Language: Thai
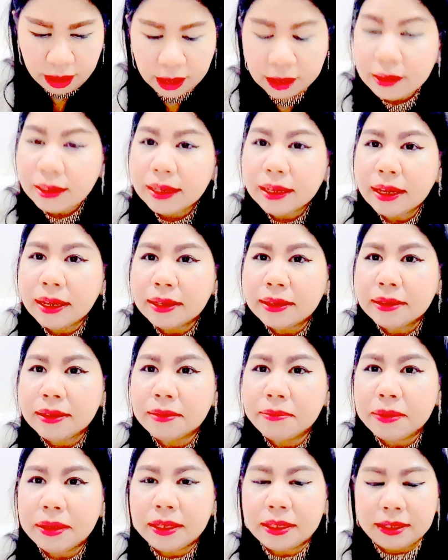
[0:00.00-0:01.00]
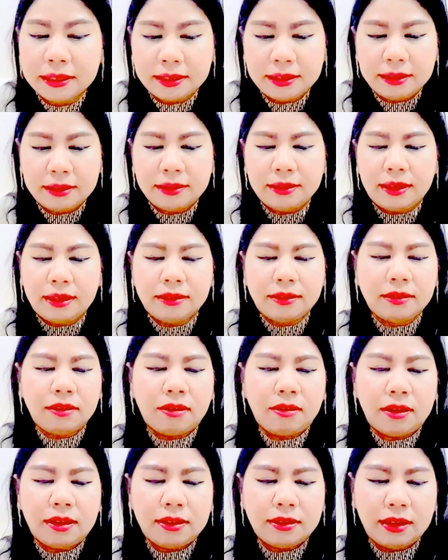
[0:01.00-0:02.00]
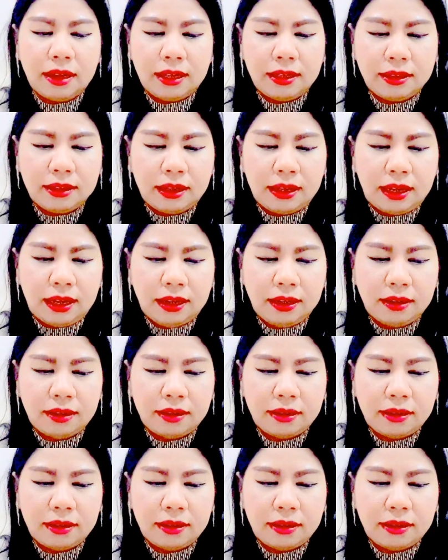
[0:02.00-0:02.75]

อันนี้ค่ะ จะเป็นเซ็ตคอลเลคชันนะคะ